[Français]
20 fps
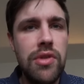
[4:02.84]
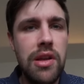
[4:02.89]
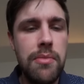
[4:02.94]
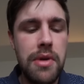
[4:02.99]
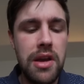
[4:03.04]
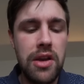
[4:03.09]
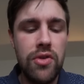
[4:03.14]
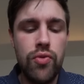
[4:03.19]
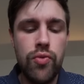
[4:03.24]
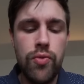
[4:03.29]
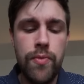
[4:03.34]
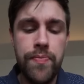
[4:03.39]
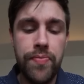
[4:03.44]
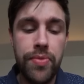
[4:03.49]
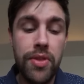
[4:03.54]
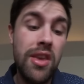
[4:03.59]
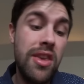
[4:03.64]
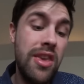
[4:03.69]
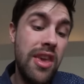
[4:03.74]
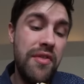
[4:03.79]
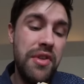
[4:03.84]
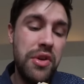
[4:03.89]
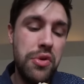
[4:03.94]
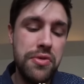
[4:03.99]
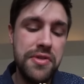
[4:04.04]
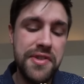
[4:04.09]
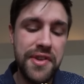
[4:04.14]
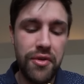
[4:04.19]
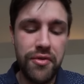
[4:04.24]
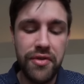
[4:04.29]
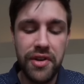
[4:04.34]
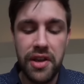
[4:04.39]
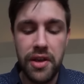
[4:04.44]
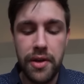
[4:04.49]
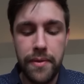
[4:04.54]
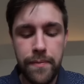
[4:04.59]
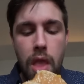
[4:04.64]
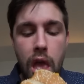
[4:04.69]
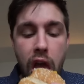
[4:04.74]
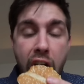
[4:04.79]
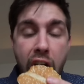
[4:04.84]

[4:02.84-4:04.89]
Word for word: sous les mains et tout. Il y avait que ça en vrai. Hein.